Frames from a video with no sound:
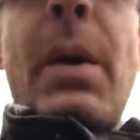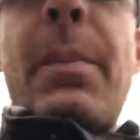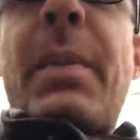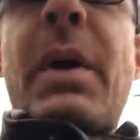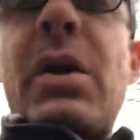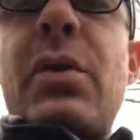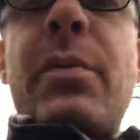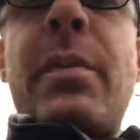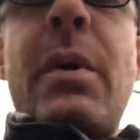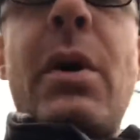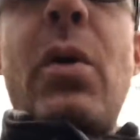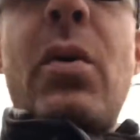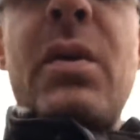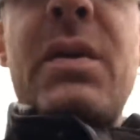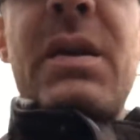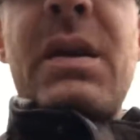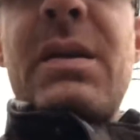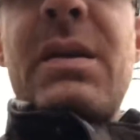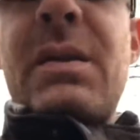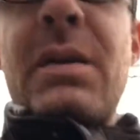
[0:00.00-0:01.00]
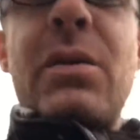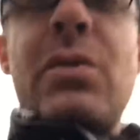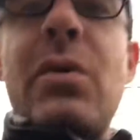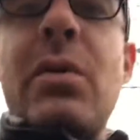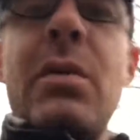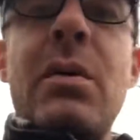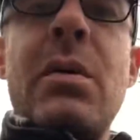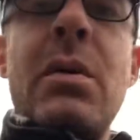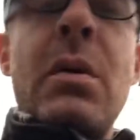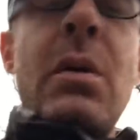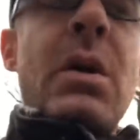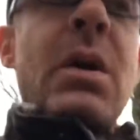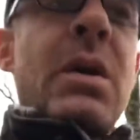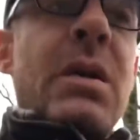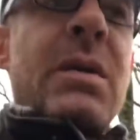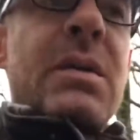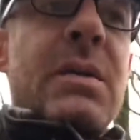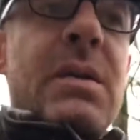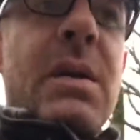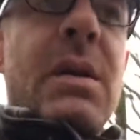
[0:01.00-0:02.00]
pas le numéro, ça c'est nul.
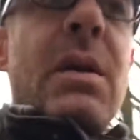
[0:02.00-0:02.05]
C'est